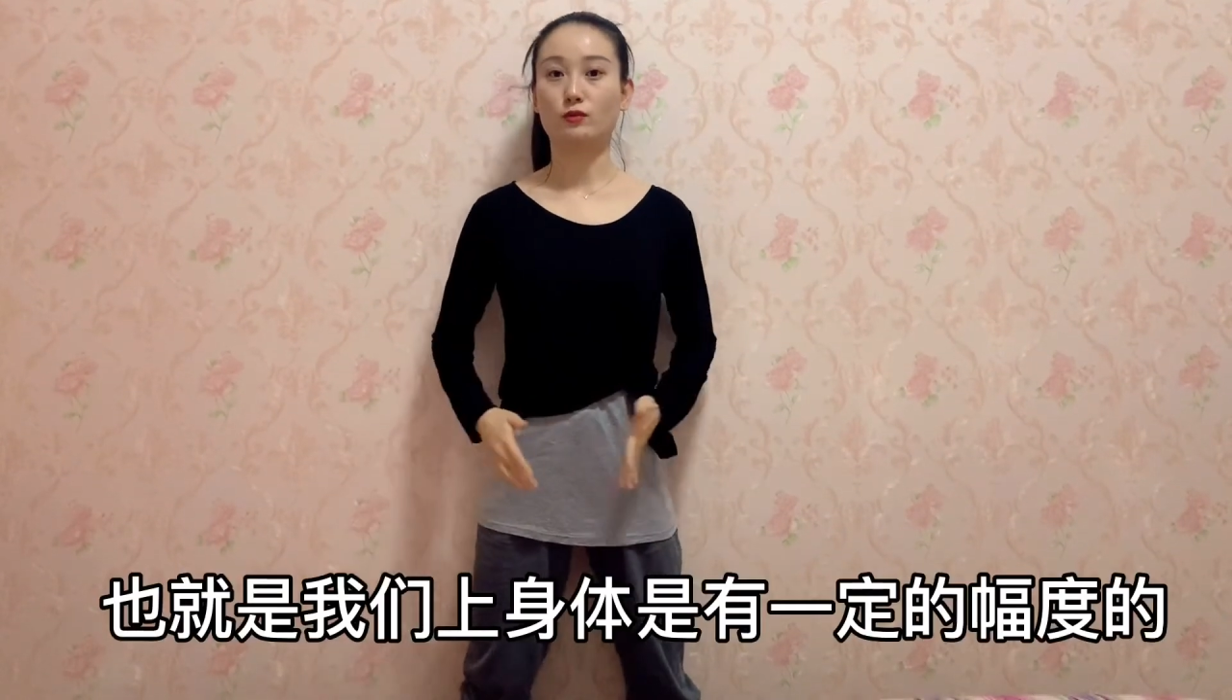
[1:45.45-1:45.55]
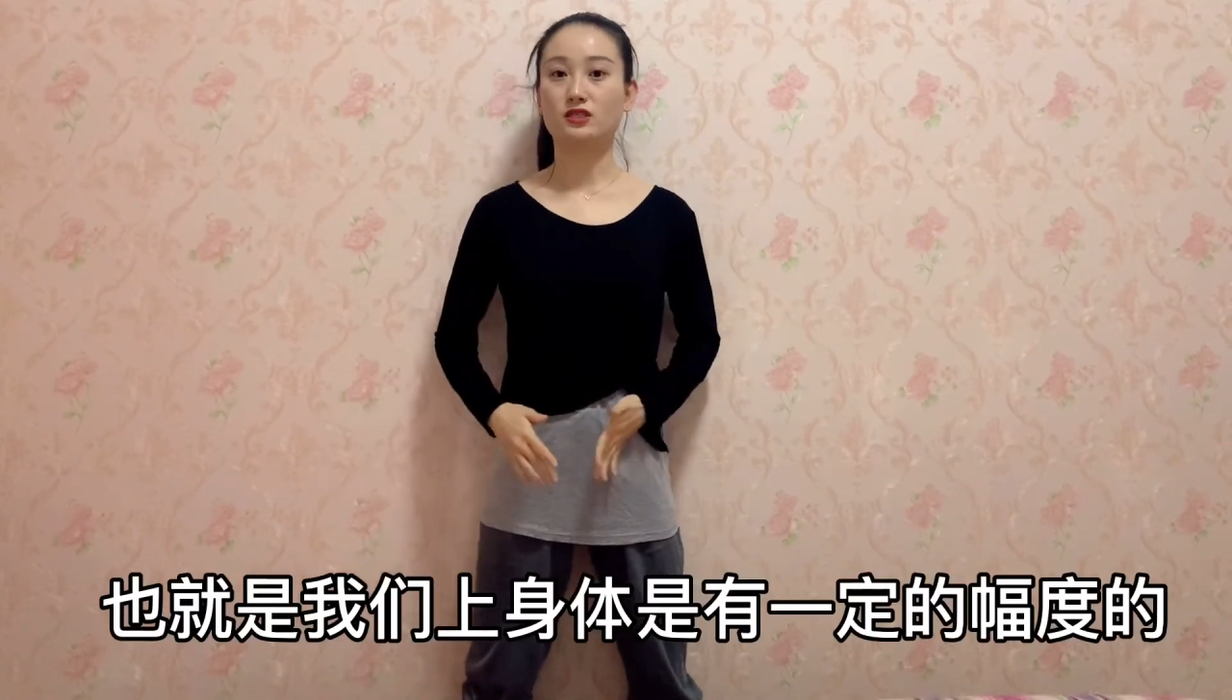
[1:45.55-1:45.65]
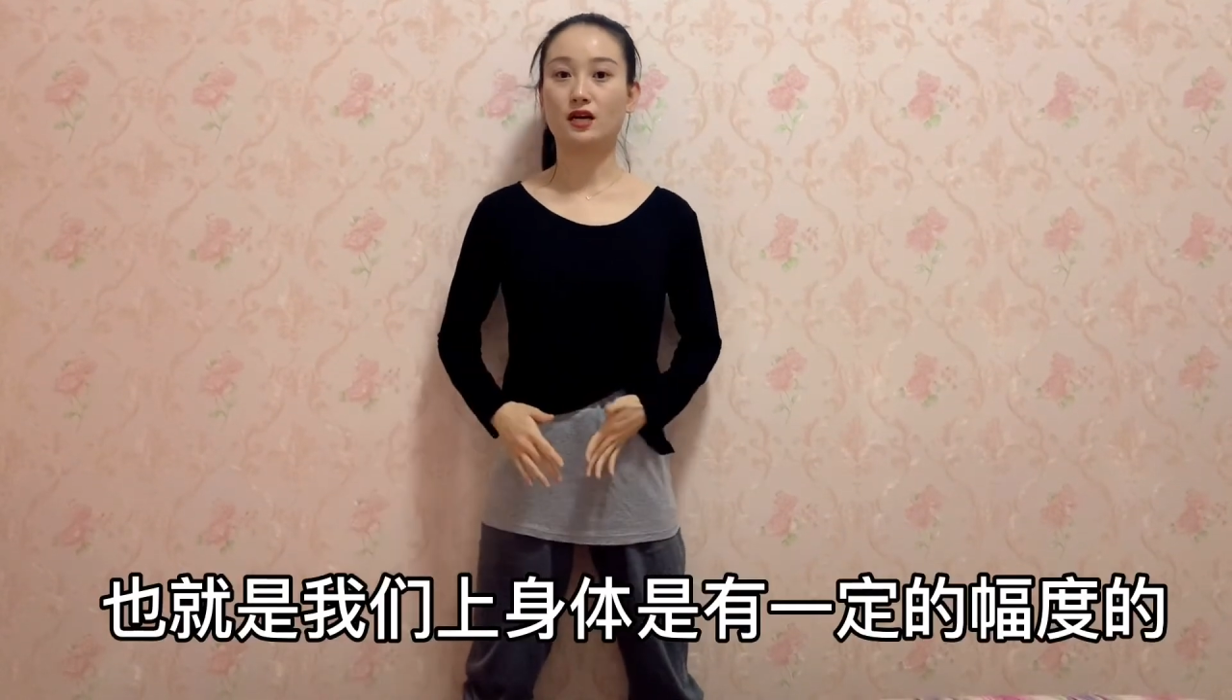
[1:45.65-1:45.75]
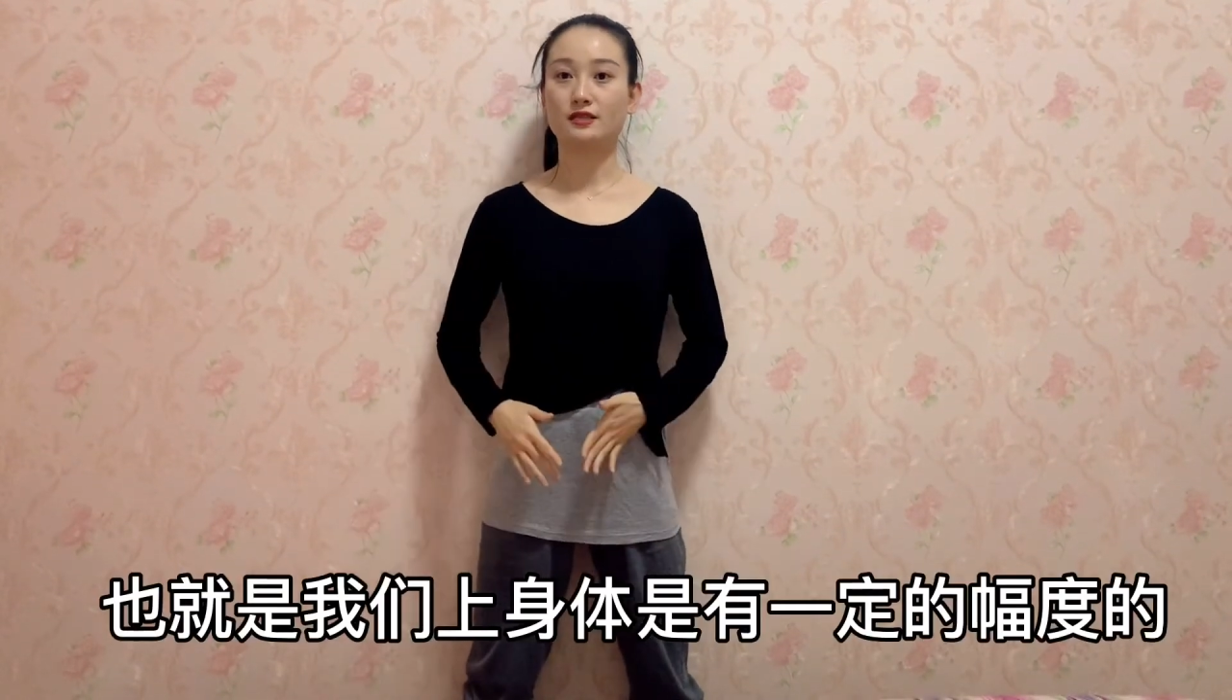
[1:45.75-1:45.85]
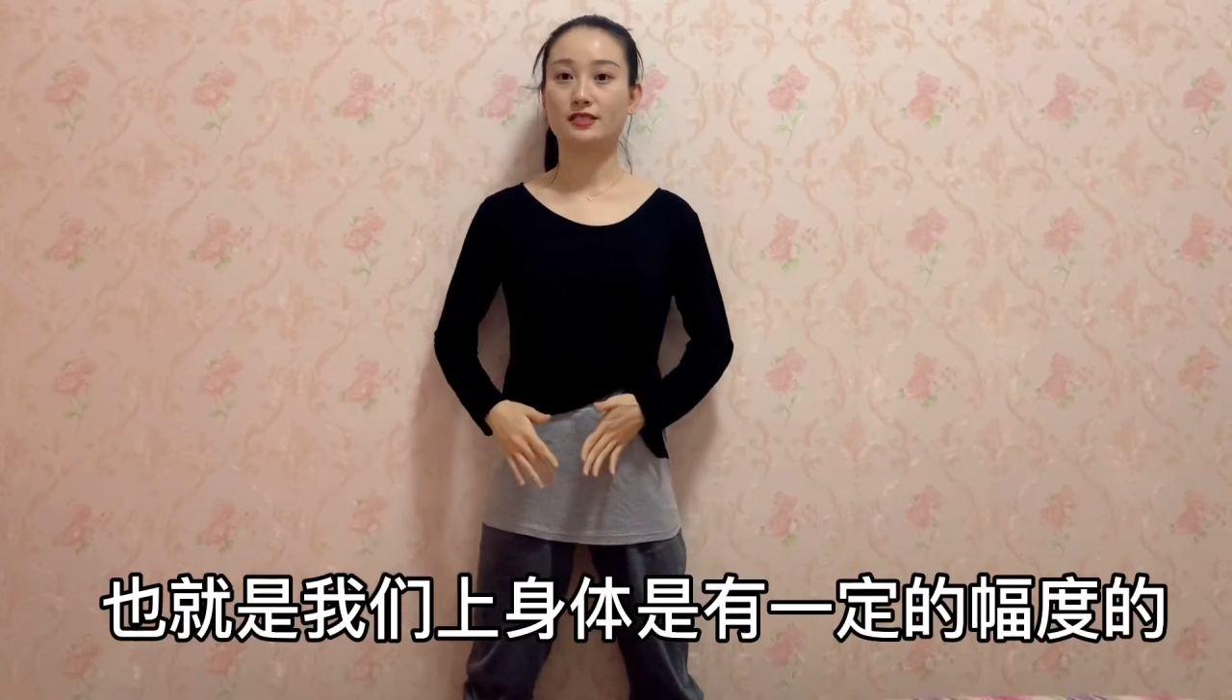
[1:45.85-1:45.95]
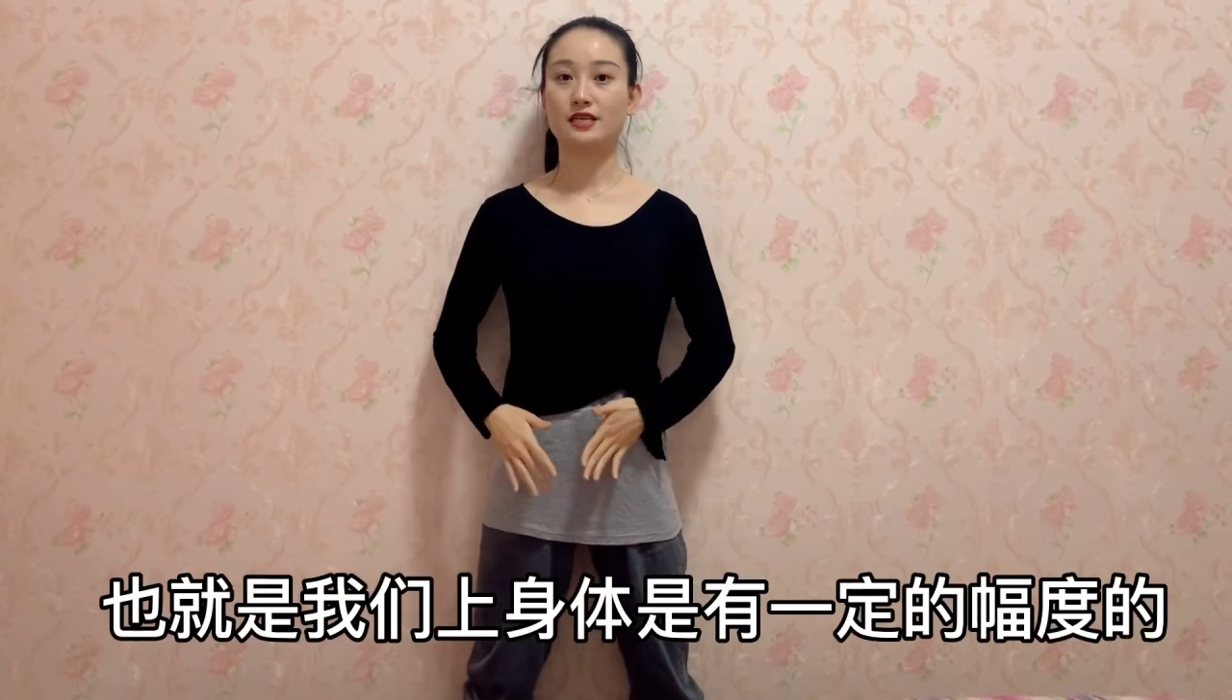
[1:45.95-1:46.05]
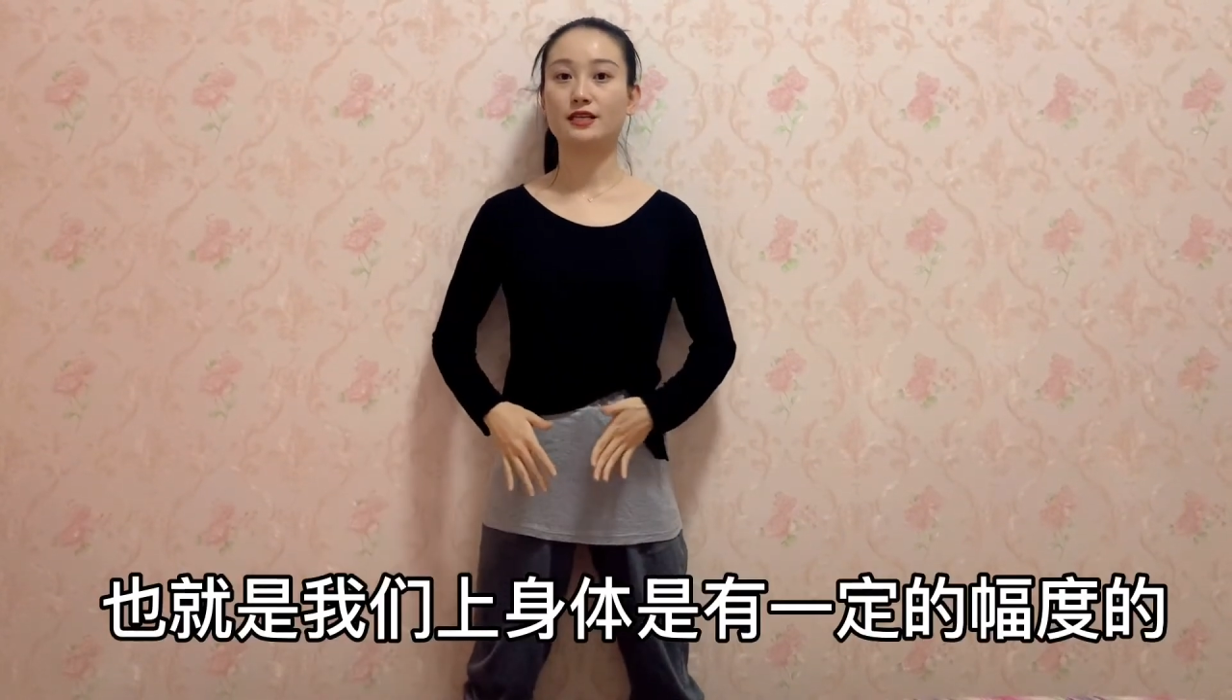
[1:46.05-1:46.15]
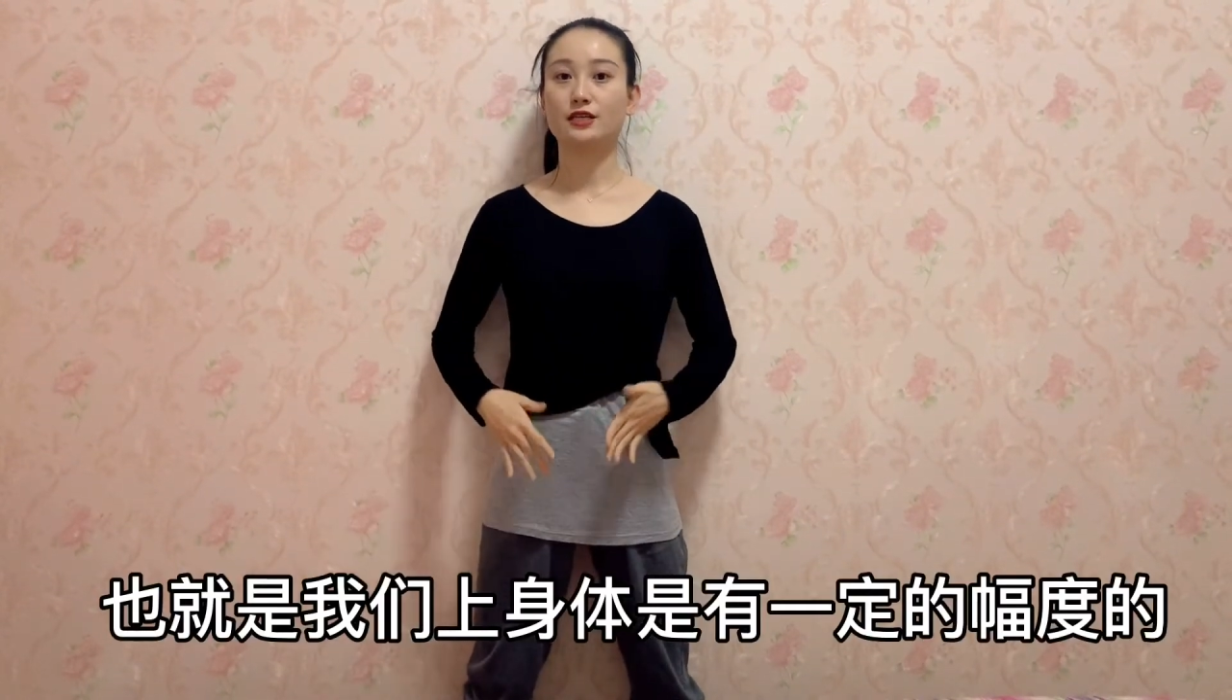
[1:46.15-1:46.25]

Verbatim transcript: 上身